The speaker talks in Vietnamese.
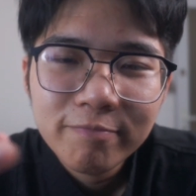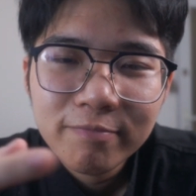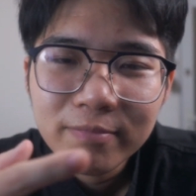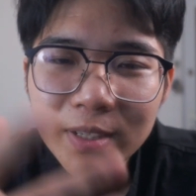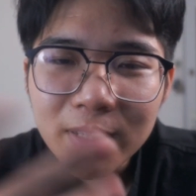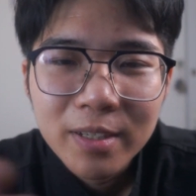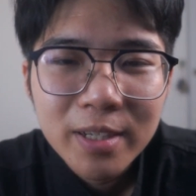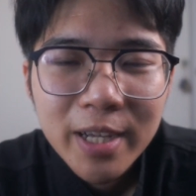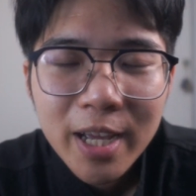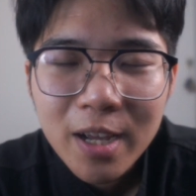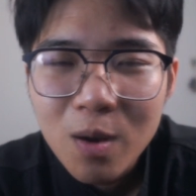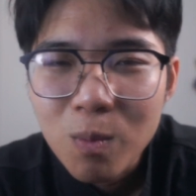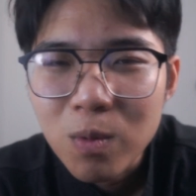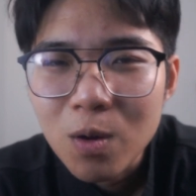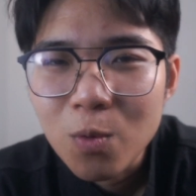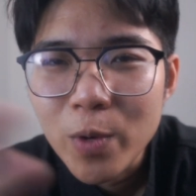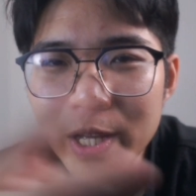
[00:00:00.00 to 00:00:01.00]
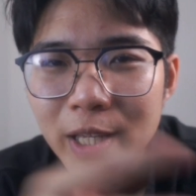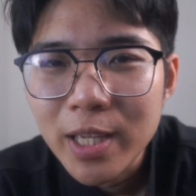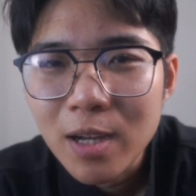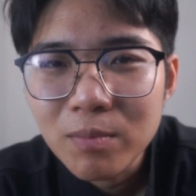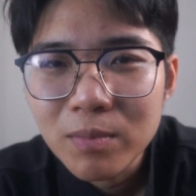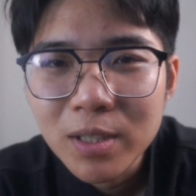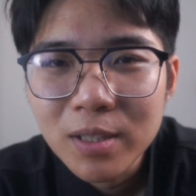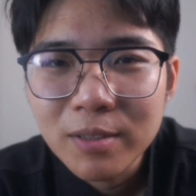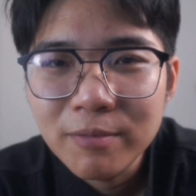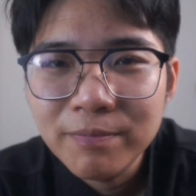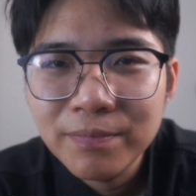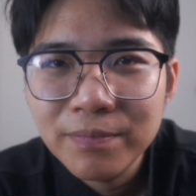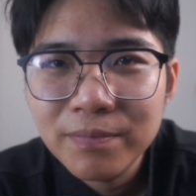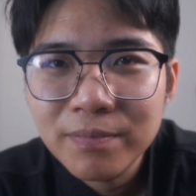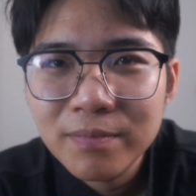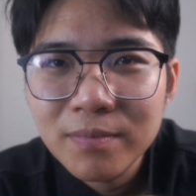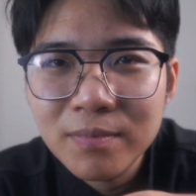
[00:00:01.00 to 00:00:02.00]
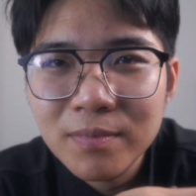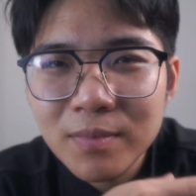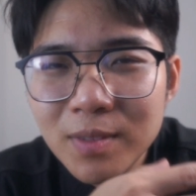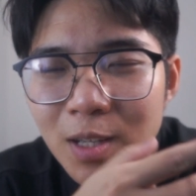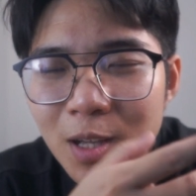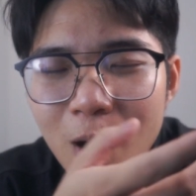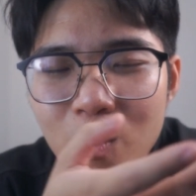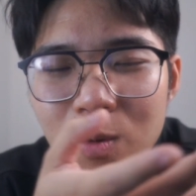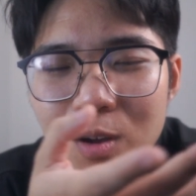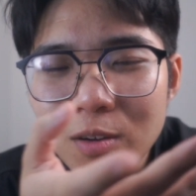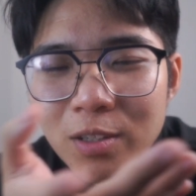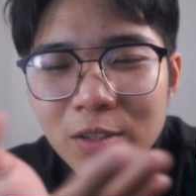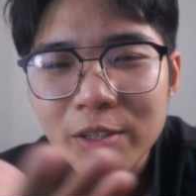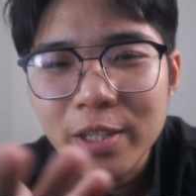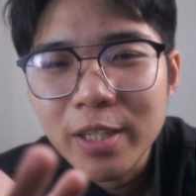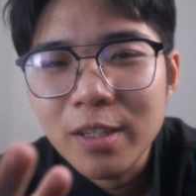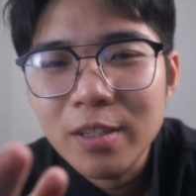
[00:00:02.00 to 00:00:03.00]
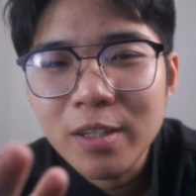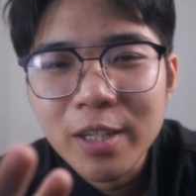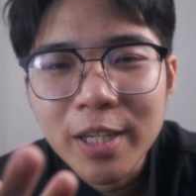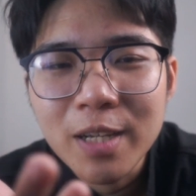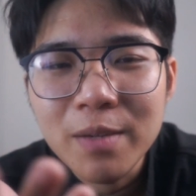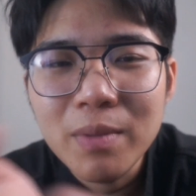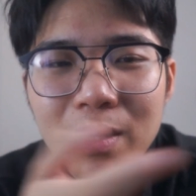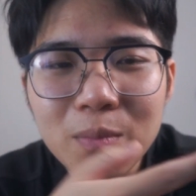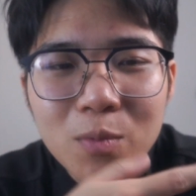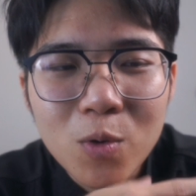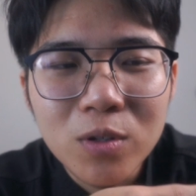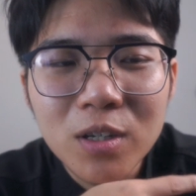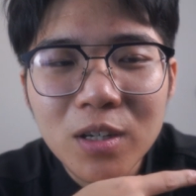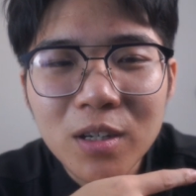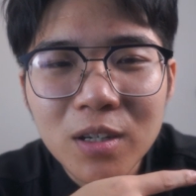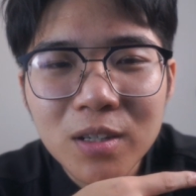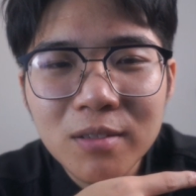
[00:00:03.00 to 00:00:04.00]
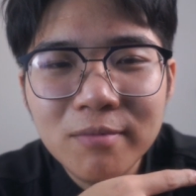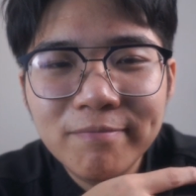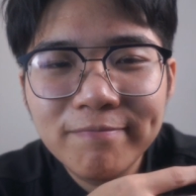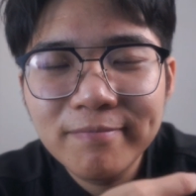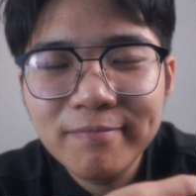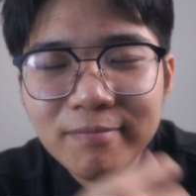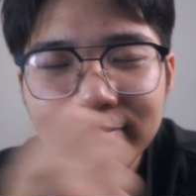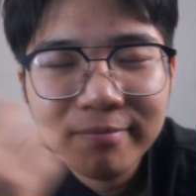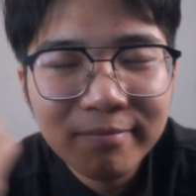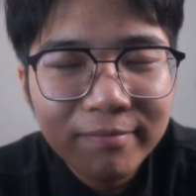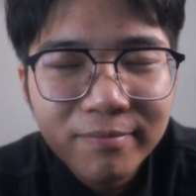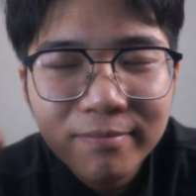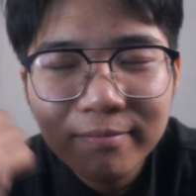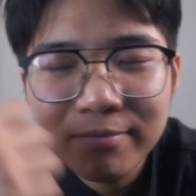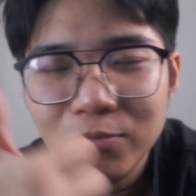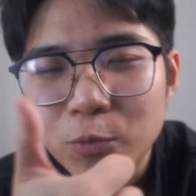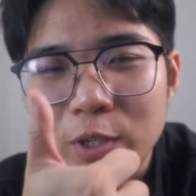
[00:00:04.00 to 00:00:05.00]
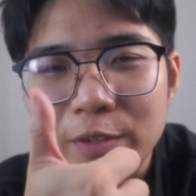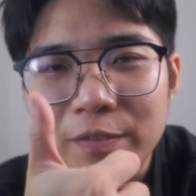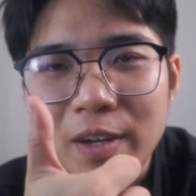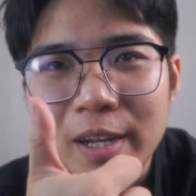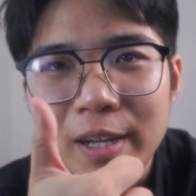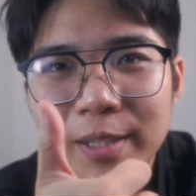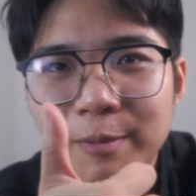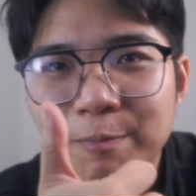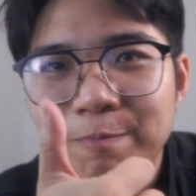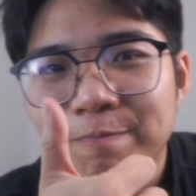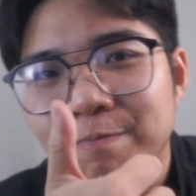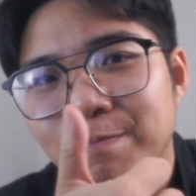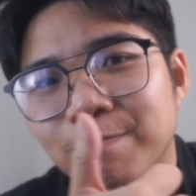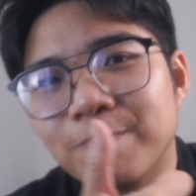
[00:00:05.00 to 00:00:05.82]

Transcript: những thứ khác không còn quan trọng nữa không còn thứ gì có thể khiến bạn buồn được nữa tuyệt vời